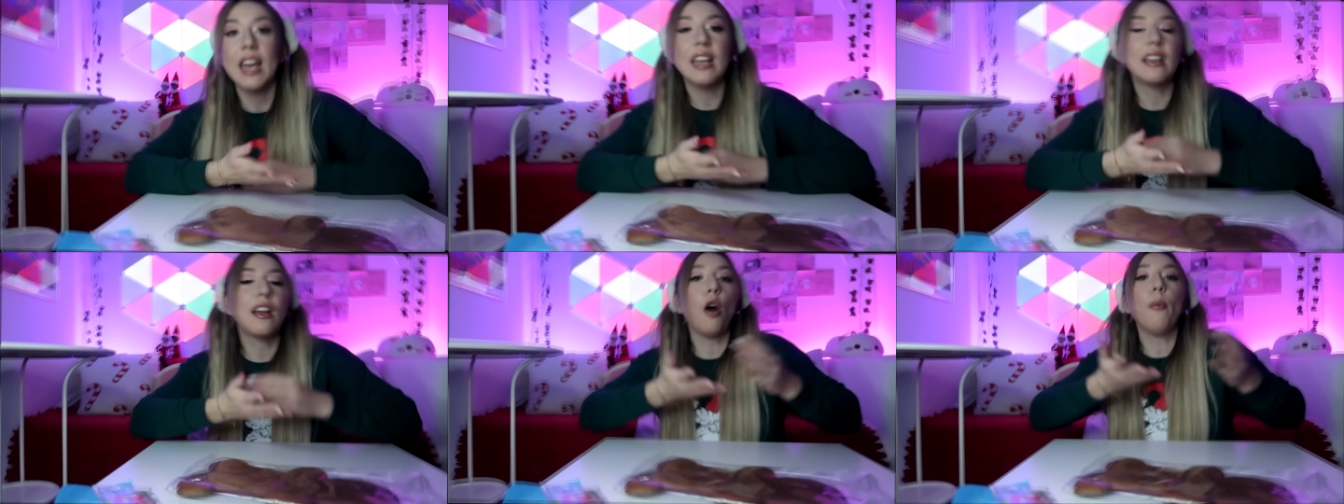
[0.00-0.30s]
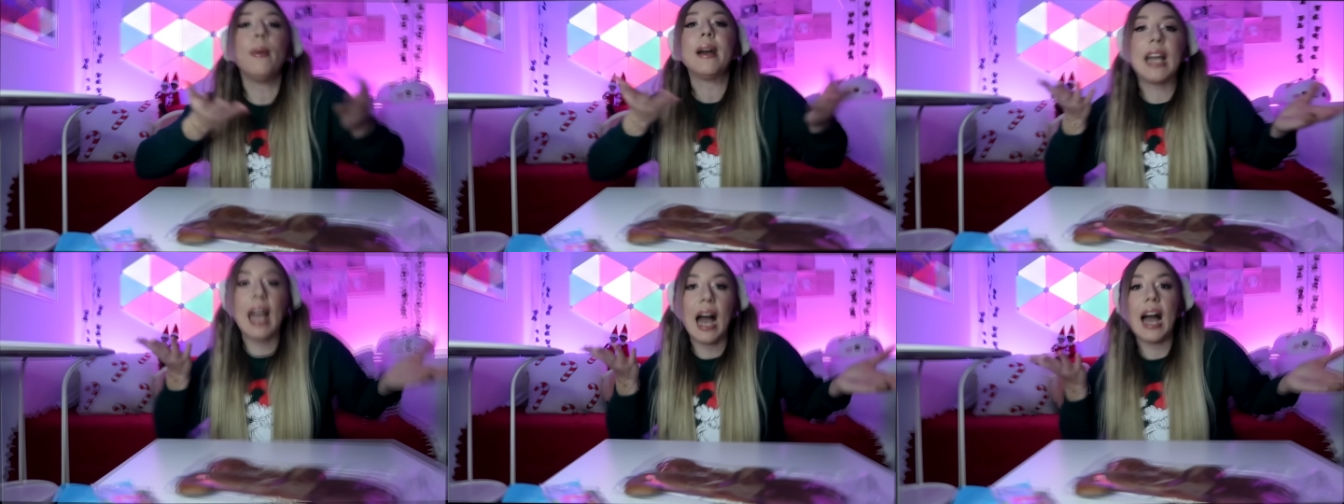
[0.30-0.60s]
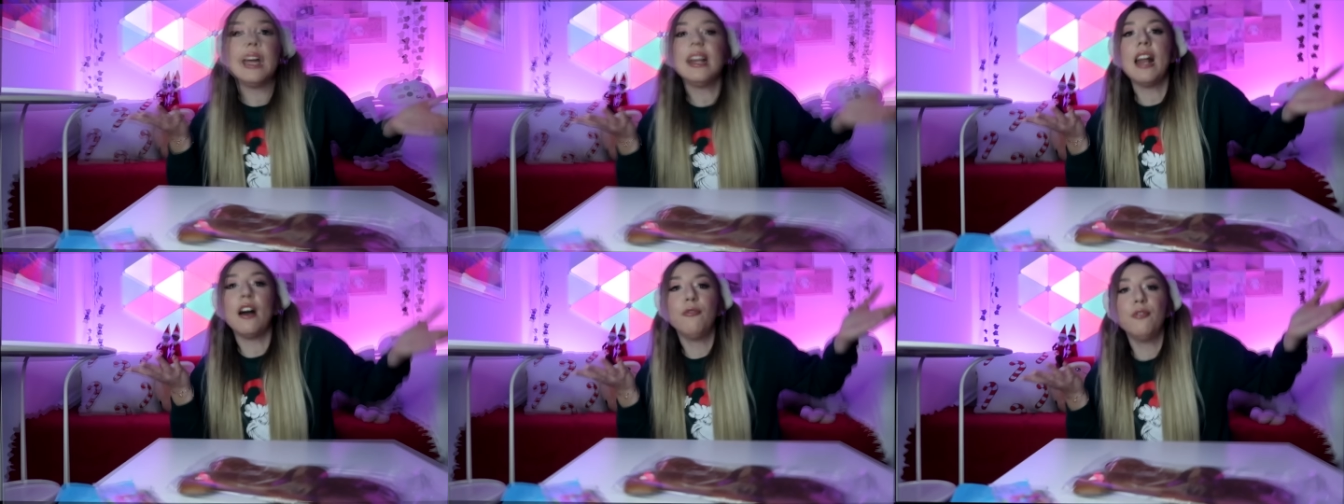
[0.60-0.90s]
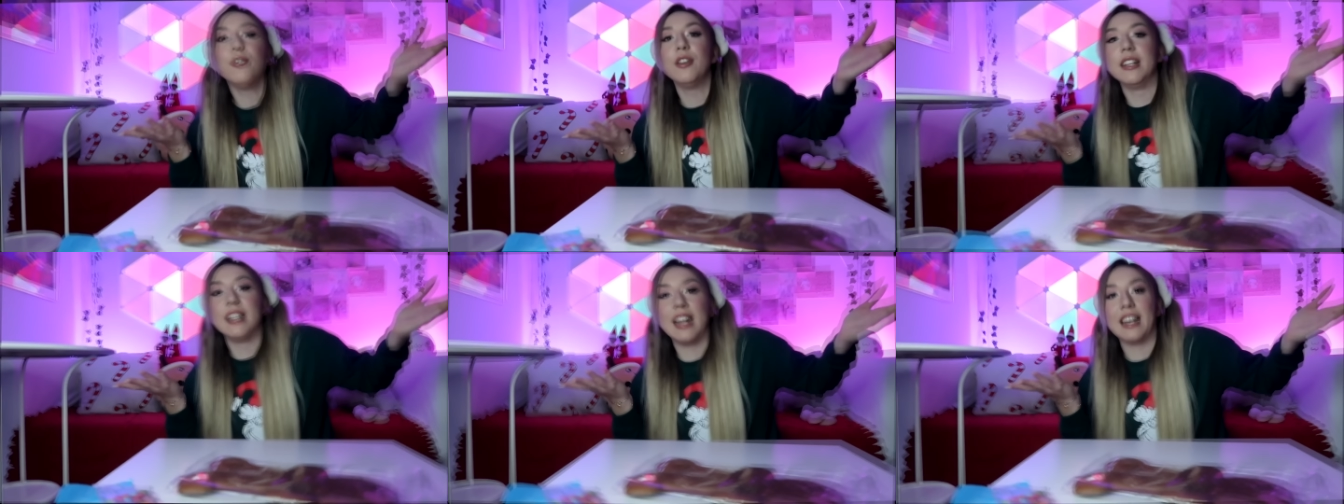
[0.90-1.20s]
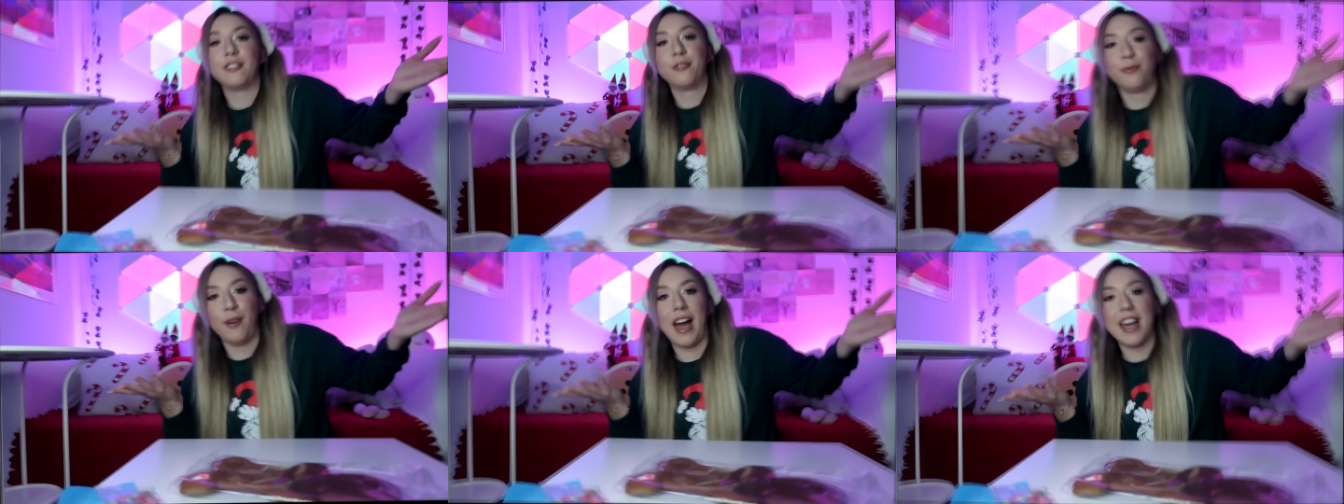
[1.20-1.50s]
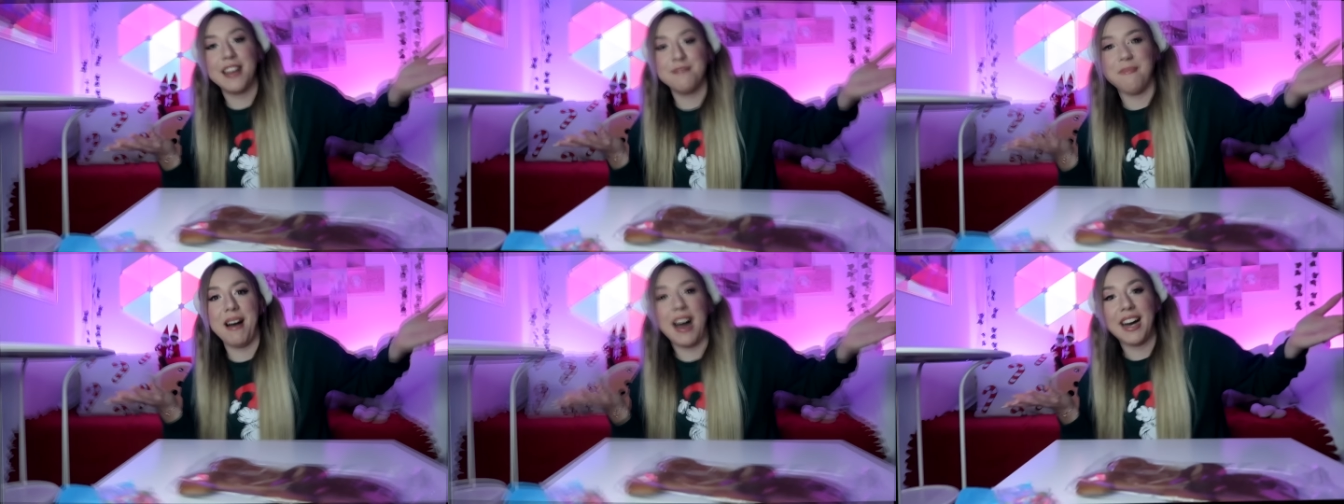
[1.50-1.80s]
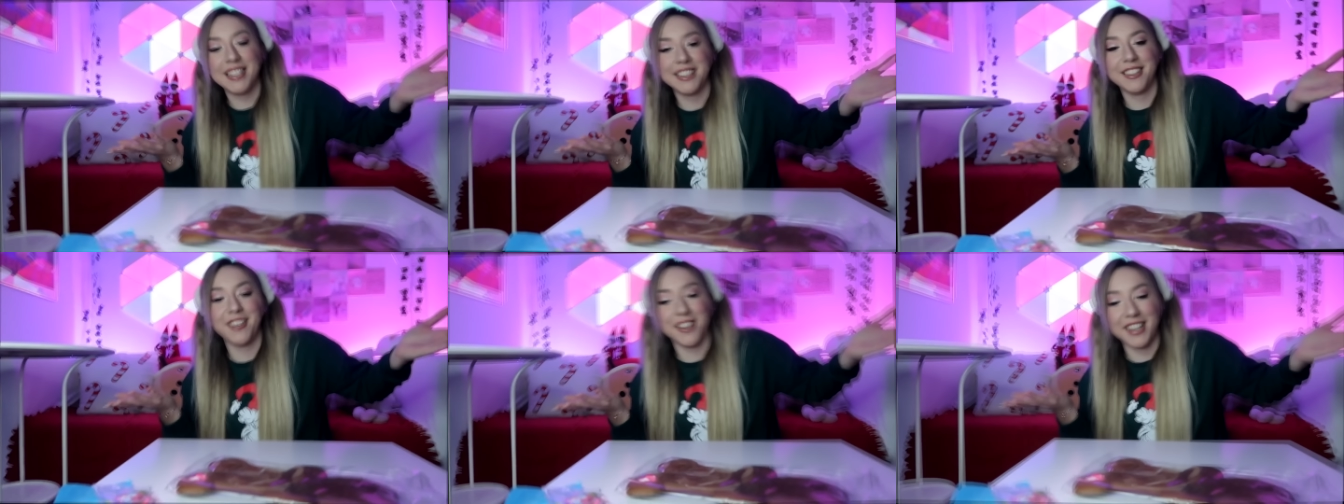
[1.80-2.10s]
Ich glaube, keiner würde das für einen
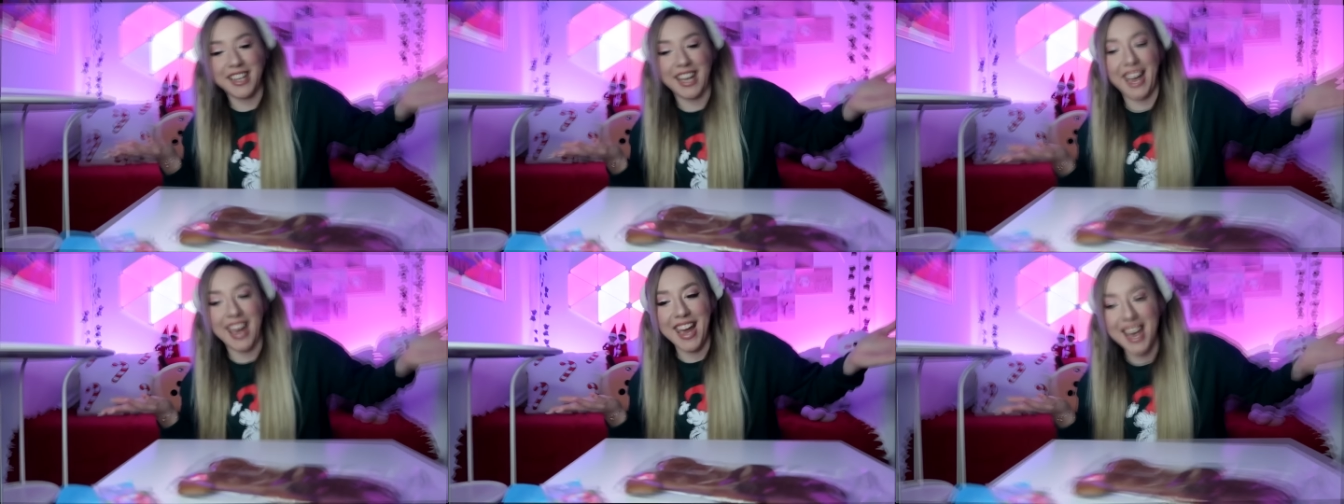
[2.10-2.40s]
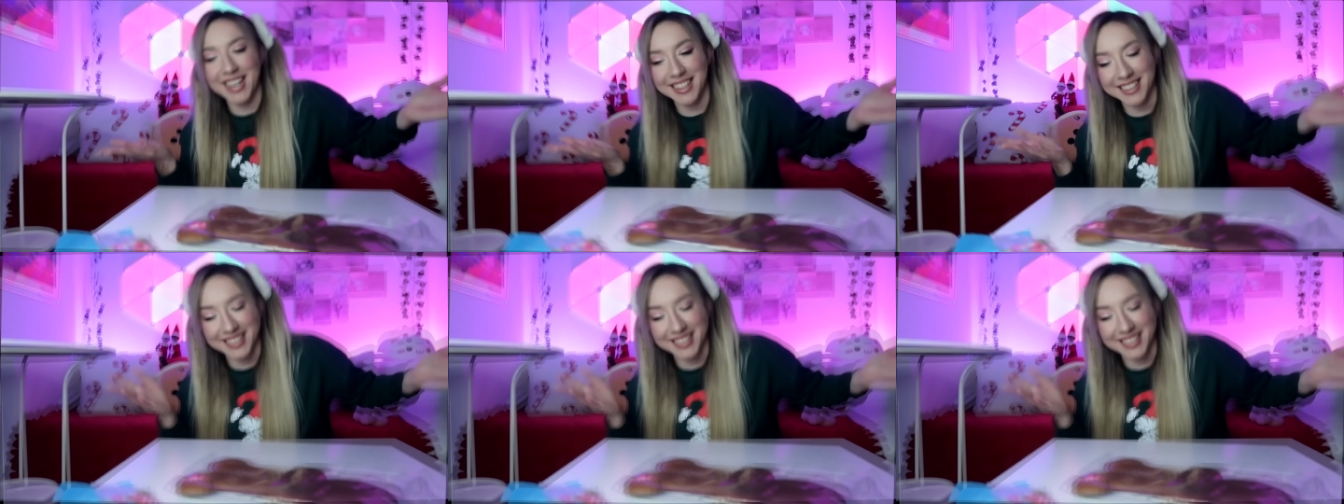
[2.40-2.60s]
machen, okay?